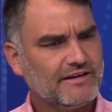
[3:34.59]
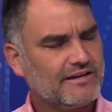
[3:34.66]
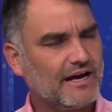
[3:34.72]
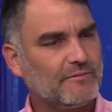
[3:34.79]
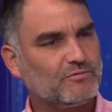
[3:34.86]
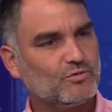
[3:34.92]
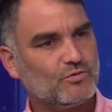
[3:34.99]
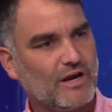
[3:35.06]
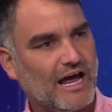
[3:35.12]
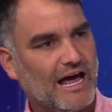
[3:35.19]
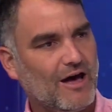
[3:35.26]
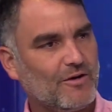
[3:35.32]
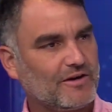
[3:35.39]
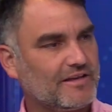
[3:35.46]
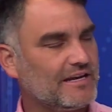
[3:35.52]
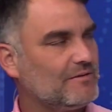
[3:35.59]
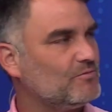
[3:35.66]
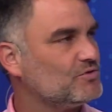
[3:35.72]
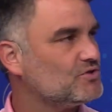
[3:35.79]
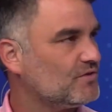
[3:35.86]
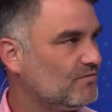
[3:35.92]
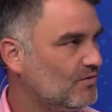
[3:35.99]
capturado, que tiene
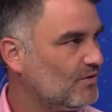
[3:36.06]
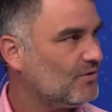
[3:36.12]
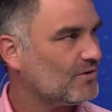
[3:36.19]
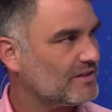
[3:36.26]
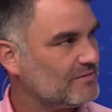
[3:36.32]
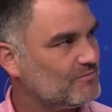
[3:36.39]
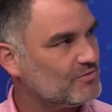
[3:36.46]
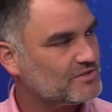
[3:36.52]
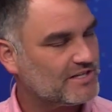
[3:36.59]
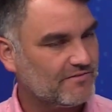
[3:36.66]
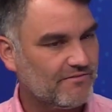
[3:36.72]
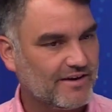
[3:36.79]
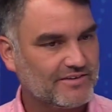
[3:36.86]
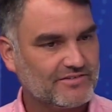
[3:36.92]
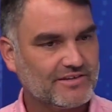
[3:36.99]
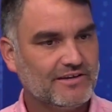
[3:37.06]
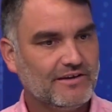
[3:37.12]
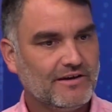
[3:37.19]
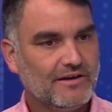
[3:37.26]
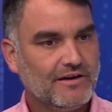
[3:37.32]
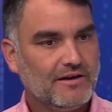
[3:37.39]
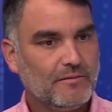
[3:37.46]
muchos bordes, muchas bases.
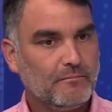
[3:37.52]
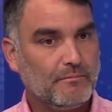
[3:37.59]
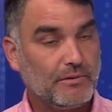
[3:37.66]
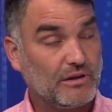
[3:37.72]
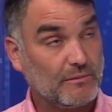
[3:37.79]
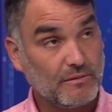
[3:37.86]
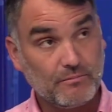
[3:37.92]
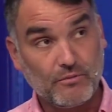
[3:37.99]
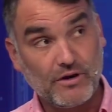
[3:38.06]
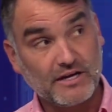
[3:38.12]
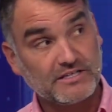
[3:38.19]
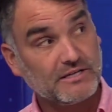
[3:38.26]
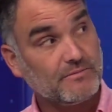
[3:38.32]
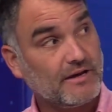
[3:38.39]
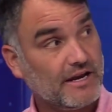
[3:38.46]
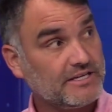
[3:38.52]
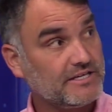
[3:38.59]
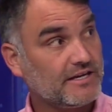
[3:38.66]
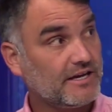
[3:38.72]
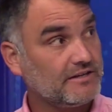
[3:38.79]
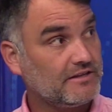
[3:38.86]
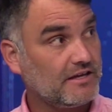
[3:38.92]
Pero también por la extrema derecha
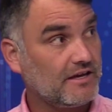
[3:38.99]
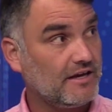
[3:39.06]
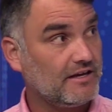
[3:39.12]
hay gente que